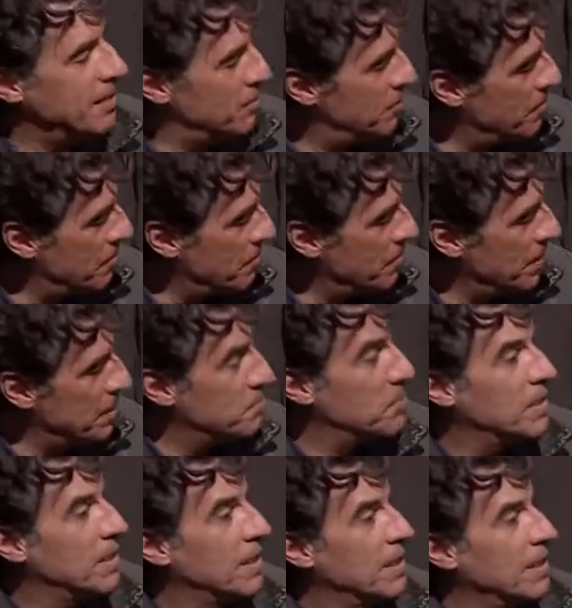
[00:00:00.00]
ultimamente,
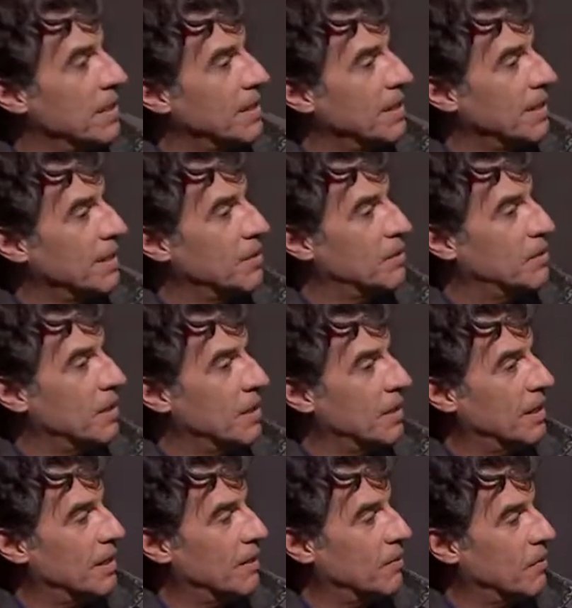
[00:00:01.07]
porque é. Eu,
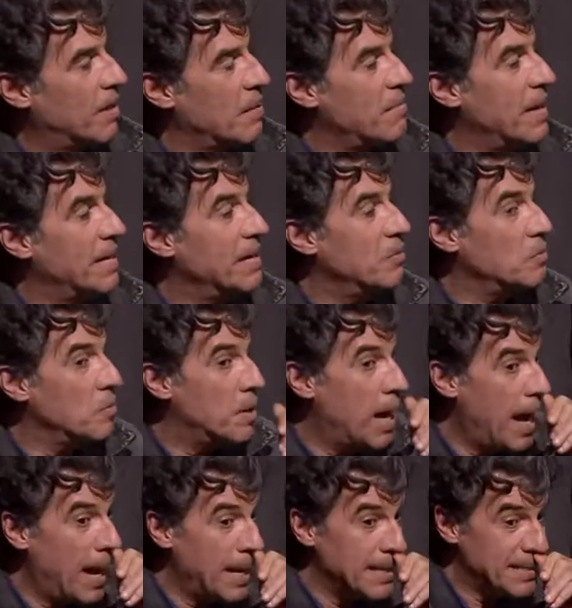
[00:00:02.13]
é, o camarim é um
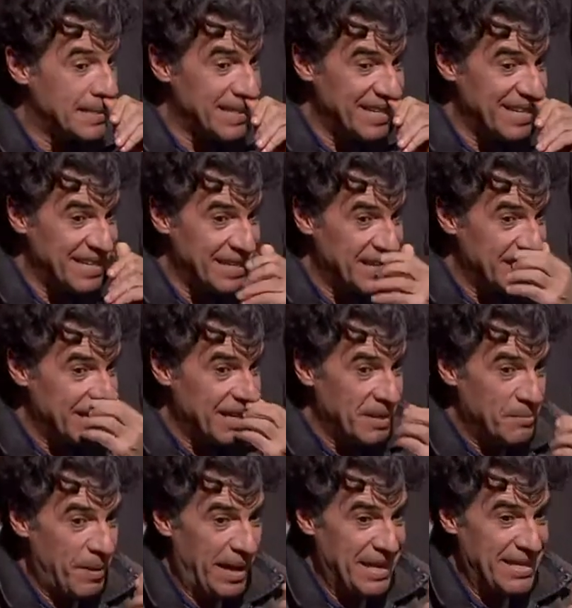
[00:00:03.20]
lugar assim,
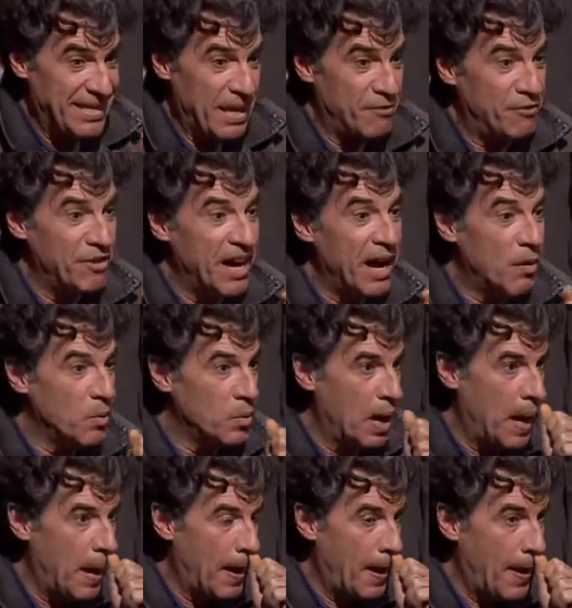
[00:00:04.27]
parece avião,
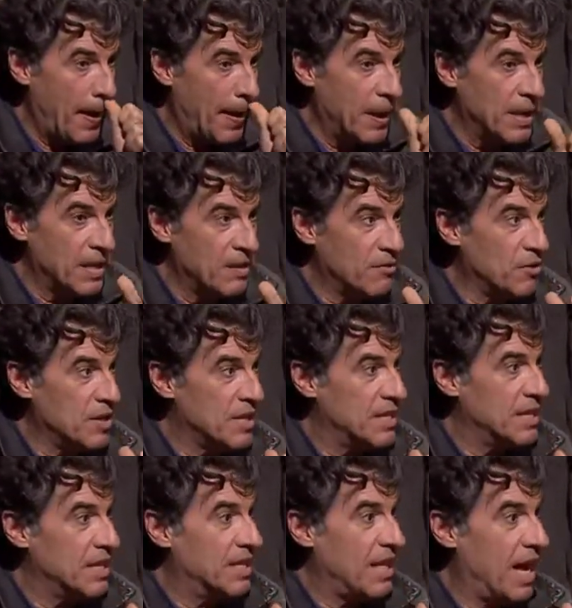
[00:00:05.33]
né? Que
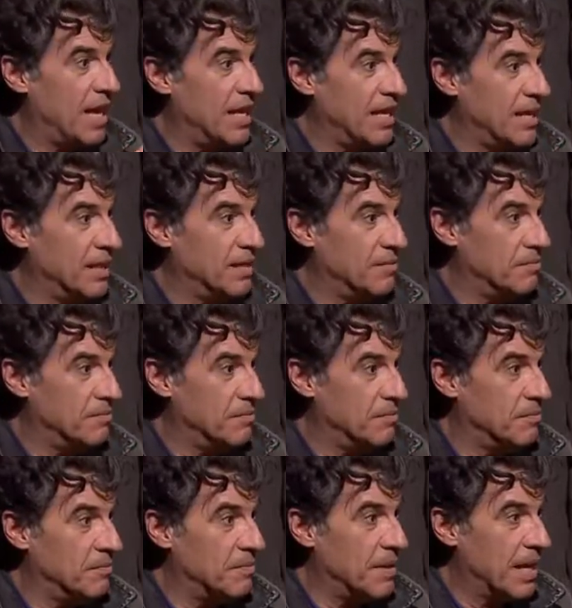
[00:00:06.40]
você está ali
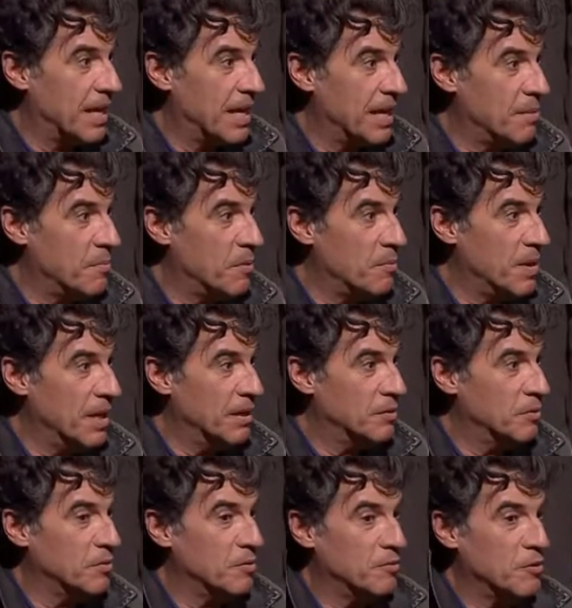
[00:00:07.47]
naquele
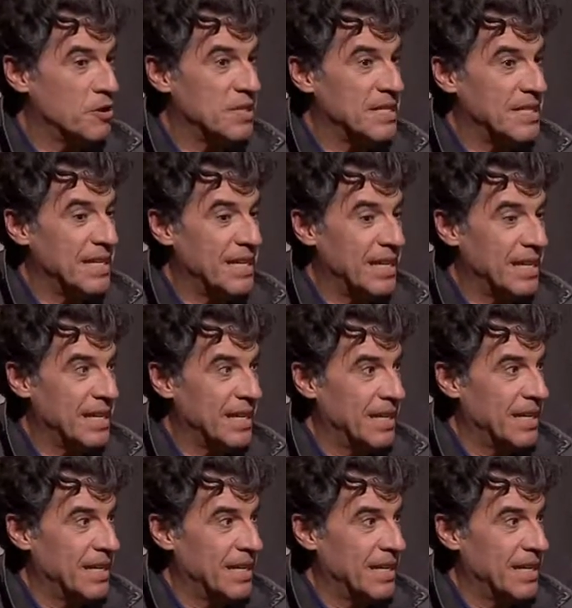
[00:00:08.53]
momento e você